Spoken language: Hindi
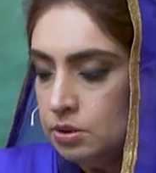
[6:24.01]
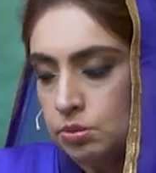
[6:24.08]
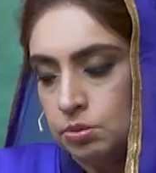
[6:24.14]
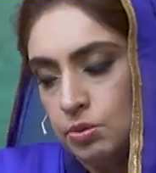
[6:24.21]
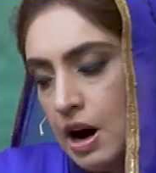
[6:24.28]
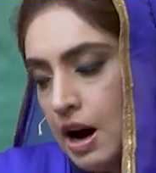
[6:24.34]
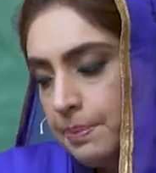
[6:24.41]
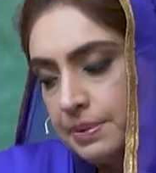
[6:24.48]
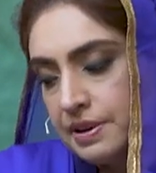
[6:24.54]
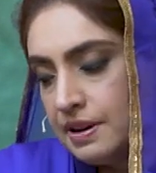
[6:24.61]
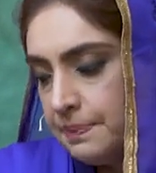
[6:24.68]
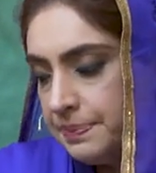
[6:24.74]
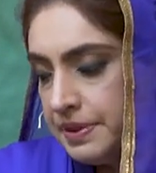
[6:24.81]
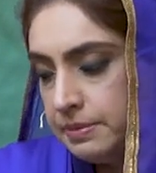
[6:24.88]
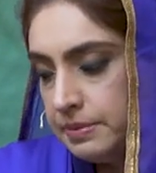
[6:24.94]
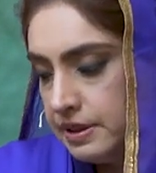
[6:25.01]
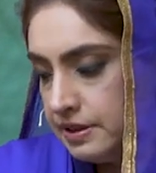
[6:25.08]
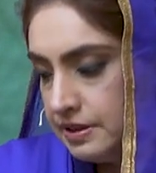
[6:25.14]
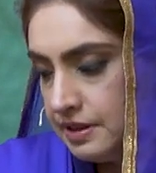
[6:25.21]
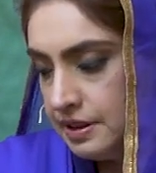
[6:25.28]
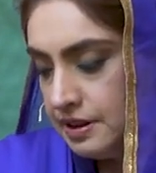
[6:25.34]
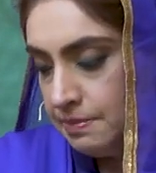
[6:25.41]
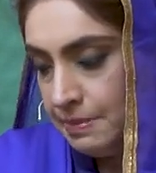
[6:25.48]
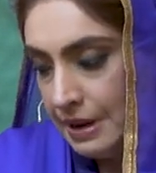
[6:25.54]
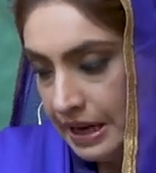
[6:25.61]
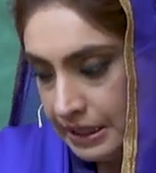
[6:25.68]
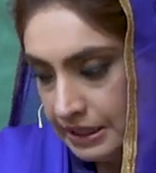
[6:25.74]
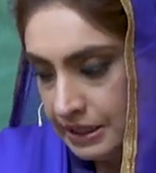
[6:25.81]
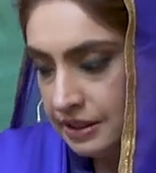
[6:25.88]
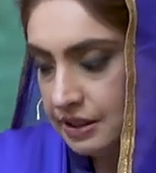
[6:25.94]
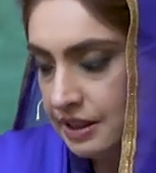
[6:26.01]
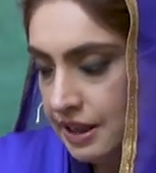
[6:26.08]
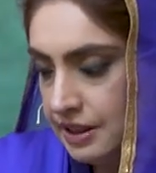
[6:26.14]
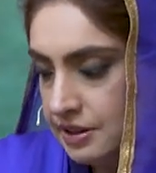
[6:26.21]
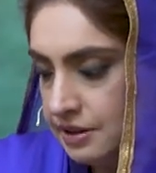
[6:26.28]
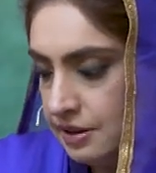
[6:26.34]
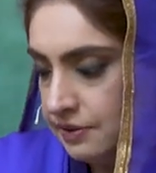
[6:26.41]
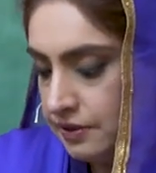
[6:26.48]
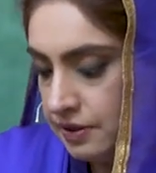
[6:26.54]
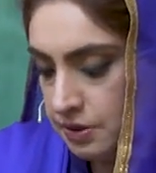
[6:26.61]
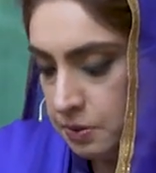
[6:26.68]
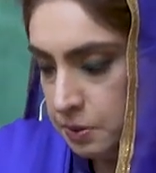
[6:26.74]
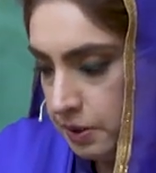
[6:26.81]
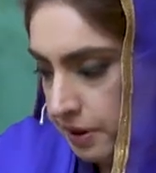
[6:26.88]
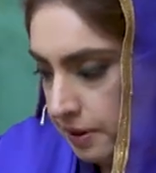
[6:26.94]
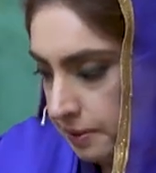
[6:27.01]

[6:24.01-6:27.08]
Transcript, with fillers: तो आपकी अपनी मर्ज़ी है मैं इसी तरह ही सर्व करूँगी